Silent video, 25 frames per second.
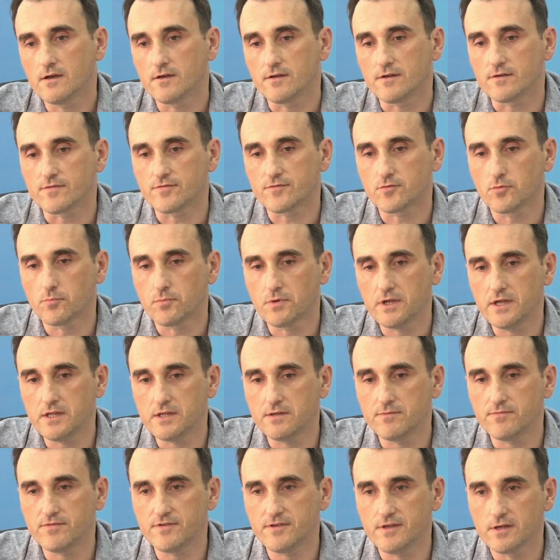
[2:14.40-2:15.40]

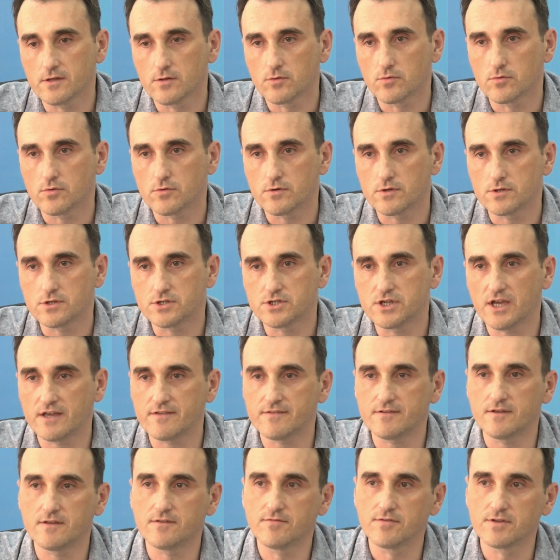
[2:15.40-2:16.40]
вступлением в силу
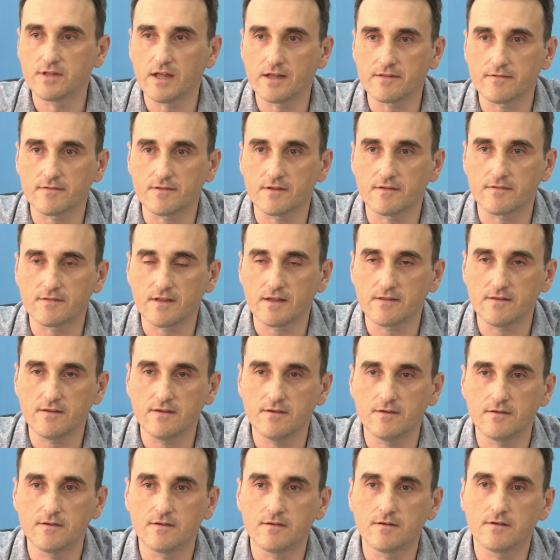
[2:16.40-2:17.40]
части 12
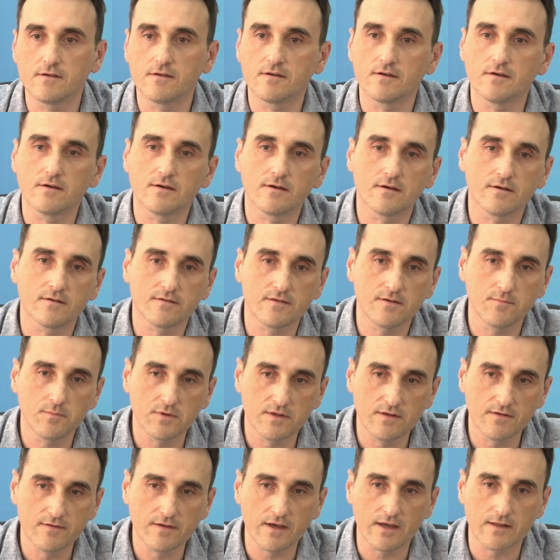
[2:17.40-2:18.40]
статьи
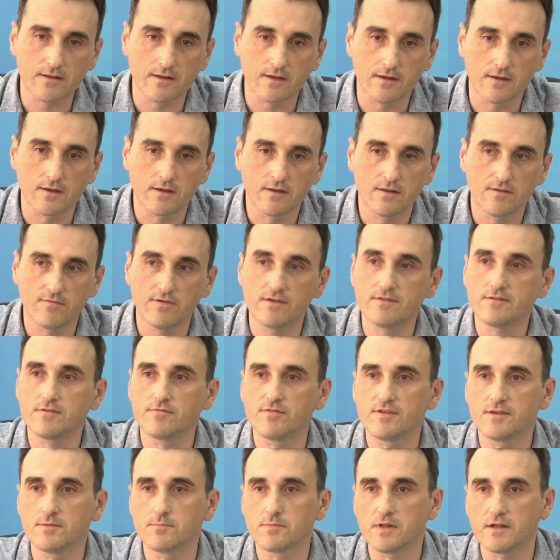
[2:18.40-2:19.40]
70
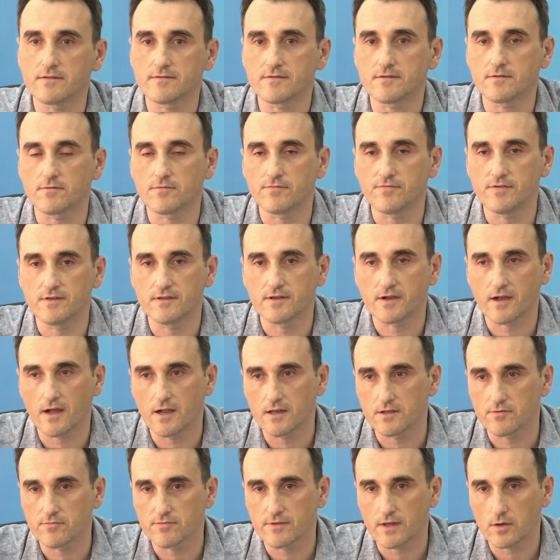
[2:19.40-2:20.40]
218
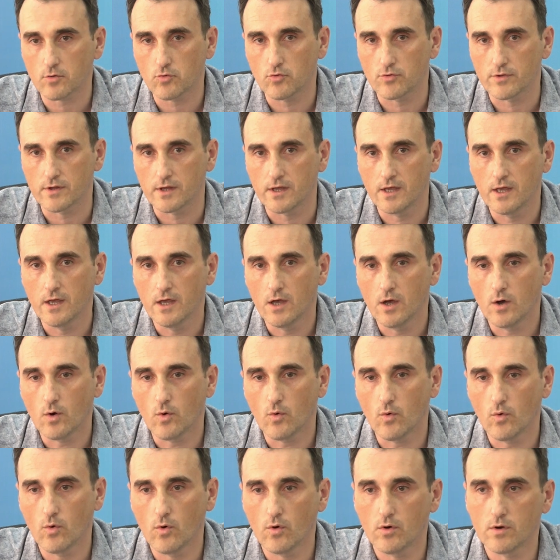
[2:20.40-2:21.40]
Федерального закона
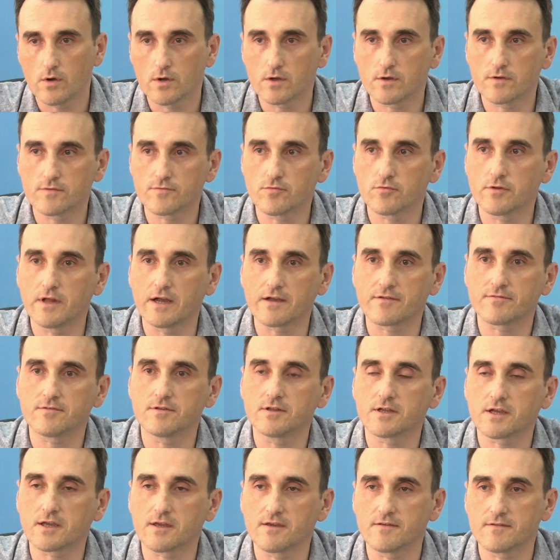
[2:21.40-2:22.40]
о
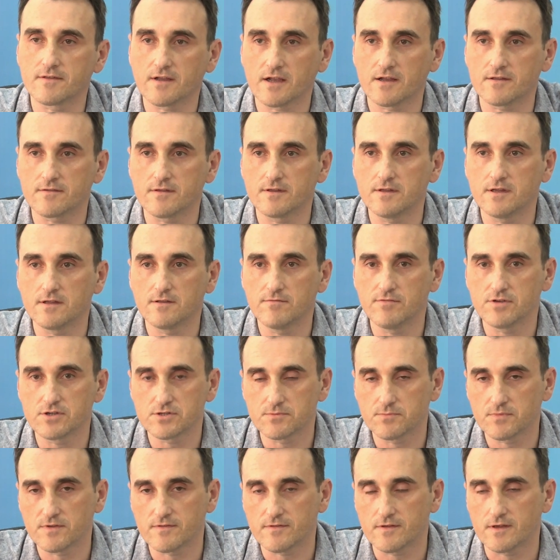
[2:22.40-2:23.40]
государственной регистрации
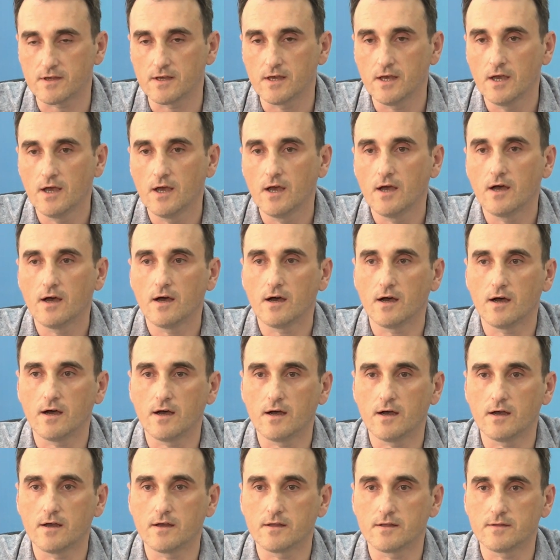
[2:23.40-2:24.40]
недвижимости
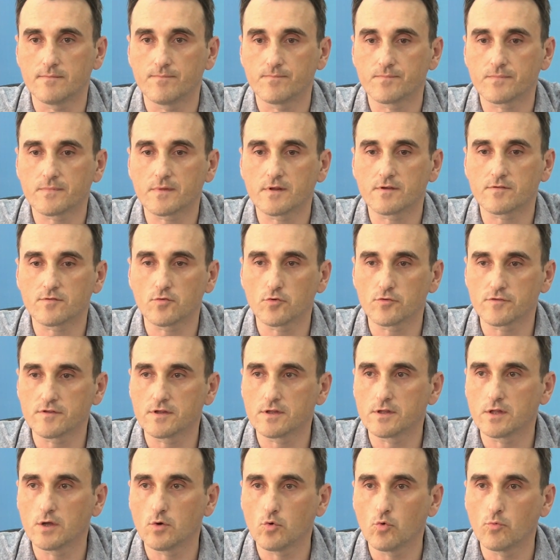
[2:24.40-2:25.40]
э,
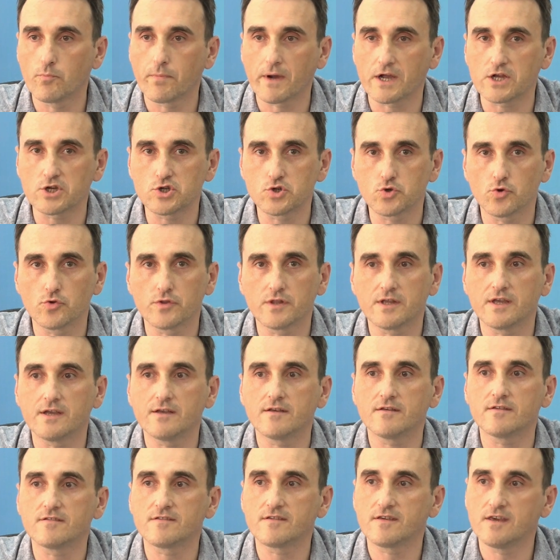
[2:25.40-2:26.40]
создана
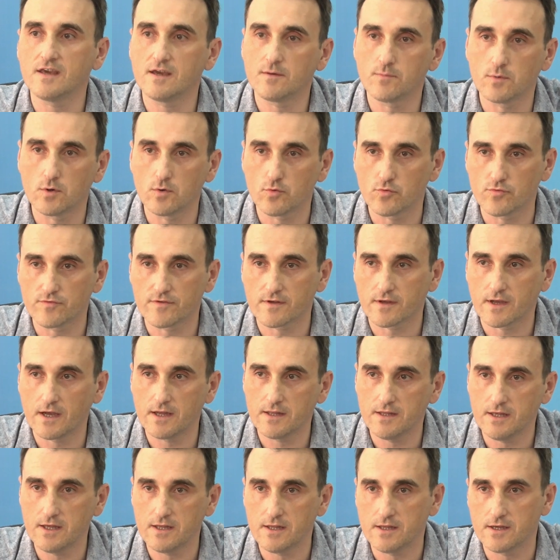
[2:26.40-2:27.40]
упрощенная схема
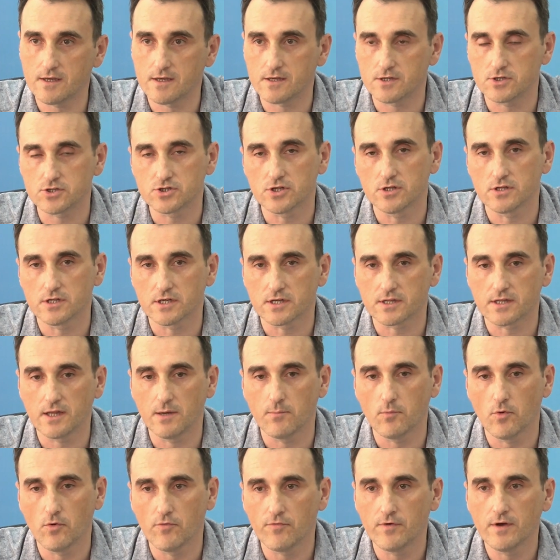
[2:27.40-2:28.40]
узаконения жилых
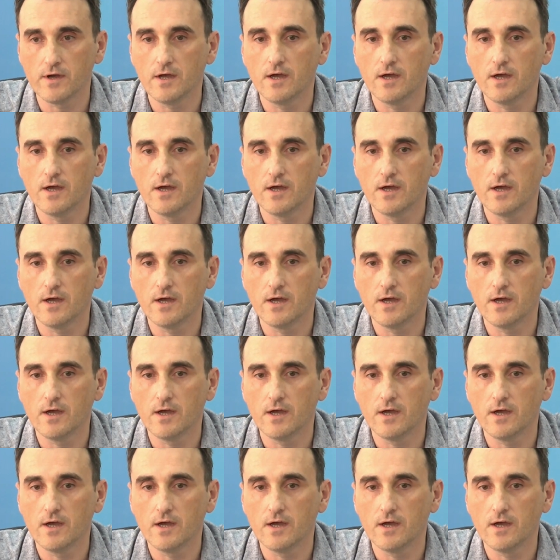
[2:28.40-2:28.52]
домов.